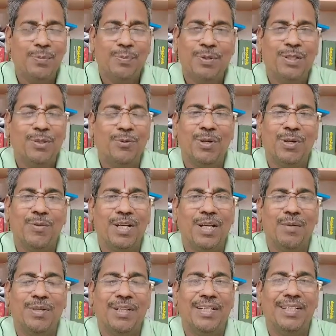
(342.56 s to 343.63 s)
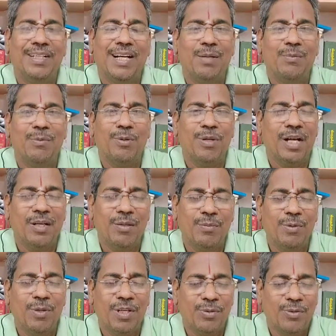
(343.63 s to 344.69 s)
இப்போ அந்த உணர்வை நாம் அனுபவ
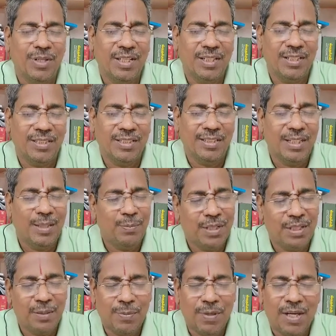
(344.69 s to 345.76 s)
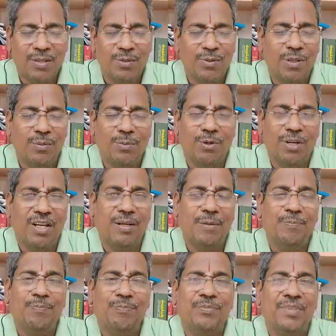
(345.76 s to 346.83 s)
அனுபவிக்கணும்னா இப்போ அந்த பாடலுக்குள்ளே போகலாம்
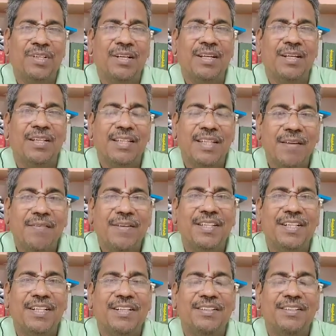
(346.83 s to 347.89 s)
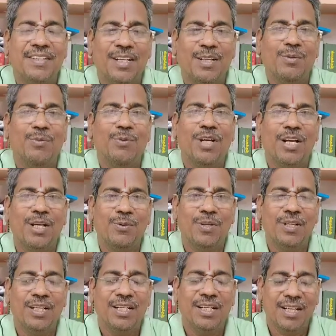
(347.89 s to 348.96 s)
தேவேந்திரன் தனக்கு முன்னாடி
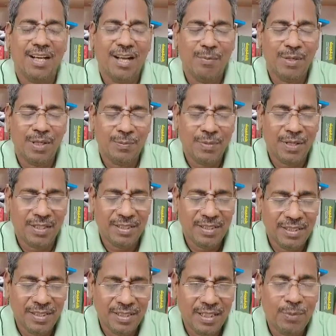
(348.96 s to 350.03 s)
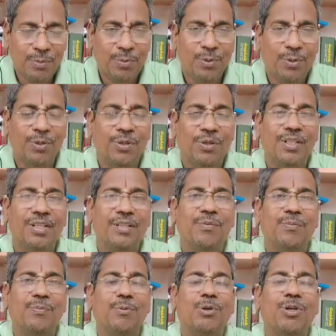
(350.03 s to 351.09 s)
உள்ள ராமரை பார்த்து இப்போது
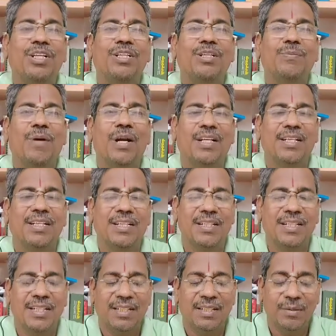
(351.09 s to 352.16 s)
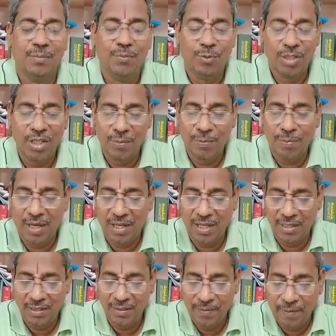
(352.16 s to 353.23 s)
புகழ்ந்து பாடுகின்ற முதல்
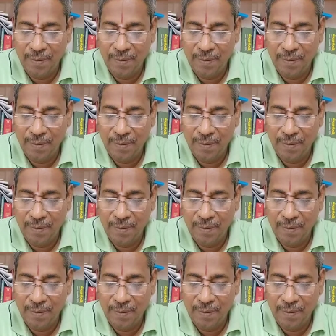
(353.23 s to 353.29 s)
பாடல்